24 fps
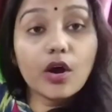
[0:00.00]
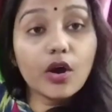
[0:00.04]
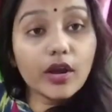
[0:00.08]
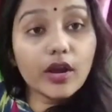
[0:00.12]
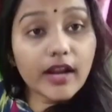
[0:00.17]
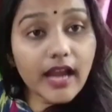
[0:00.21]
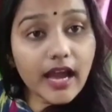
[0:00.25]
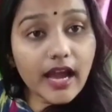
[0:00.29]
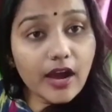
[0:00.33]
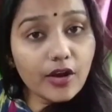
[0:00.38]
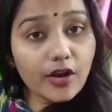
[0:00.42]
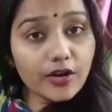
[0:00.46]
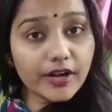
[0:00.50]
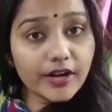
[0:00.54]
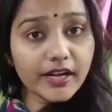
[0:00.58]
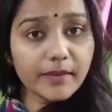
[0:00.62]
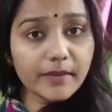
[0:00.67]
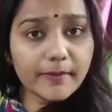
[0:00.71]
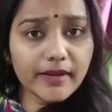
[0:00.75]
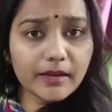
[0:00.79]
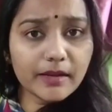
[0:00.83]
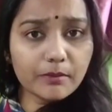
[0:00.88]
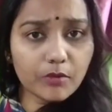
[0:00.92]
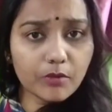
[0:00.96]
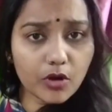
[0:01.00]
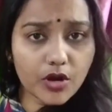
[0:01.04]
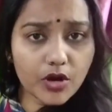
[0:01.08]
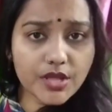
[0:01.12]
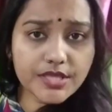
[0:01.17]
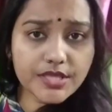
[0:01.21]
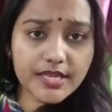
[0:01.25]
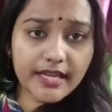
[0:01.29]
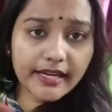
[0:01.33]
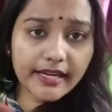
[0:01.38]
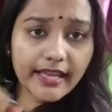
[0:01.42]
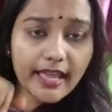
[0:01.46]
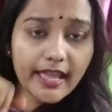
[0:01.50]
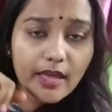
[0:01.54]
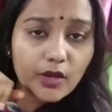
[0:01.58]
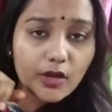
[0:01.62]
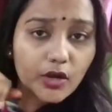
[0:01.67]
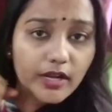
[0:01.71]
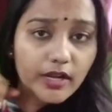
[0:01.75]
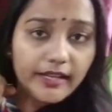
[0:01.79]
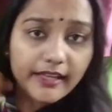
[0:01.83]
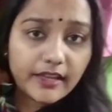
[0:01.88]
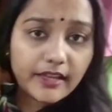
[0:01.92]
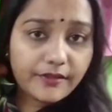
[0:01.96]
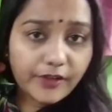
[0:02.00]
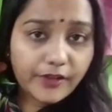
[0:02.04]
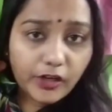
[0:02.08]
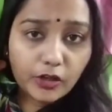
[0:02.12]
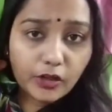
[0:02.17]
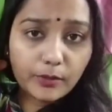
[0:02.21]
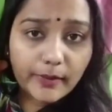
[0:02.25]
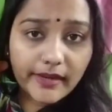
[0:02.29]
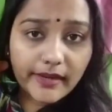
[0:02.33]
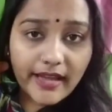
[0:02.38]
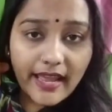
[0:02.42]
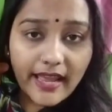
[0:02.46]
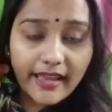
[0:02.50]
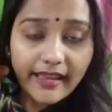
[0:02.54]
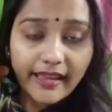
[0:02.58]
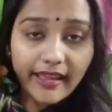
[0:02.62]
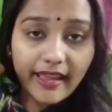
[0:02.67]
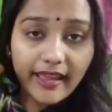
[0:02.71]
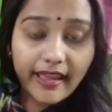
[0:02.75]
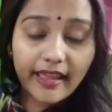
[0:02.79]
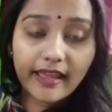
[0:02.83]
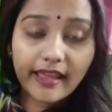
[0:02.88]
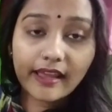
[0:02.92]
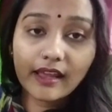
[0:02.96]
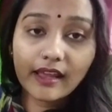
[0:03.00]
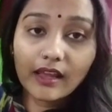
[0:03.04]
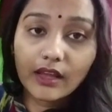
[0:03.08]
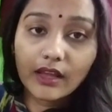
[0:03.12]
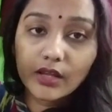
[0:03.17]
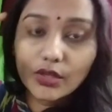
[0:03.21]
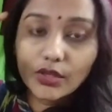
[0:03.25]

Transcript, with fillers: और हाँ ऑलरेडी मैंने बहुत सारे हेयर ऑयलिंग के वीडियो बनाए हैं